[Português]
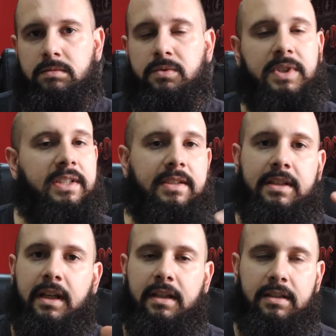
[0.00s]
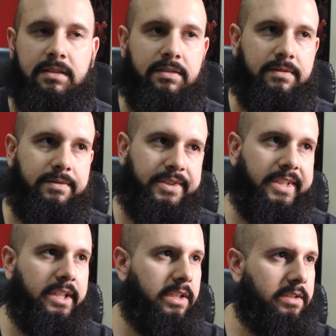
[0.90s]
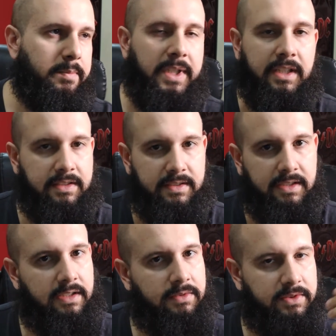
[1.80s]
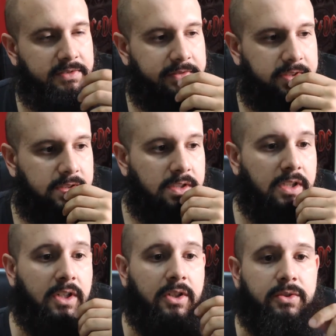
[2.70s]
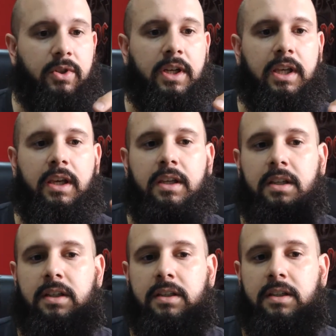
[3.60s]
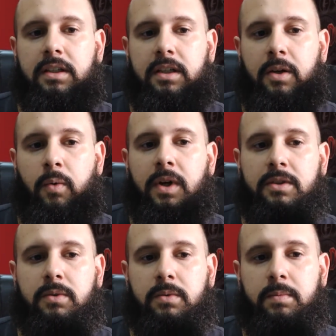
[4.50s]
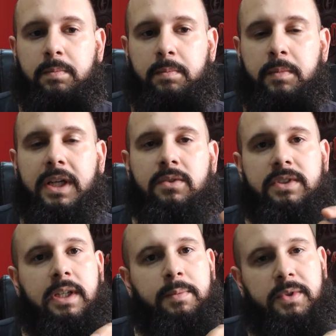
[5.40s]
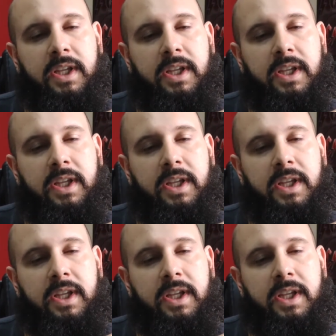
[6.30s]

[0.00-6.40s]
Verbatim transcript: Não sei se tem dias, meses, anos, enfim. Só que quanto menos tempo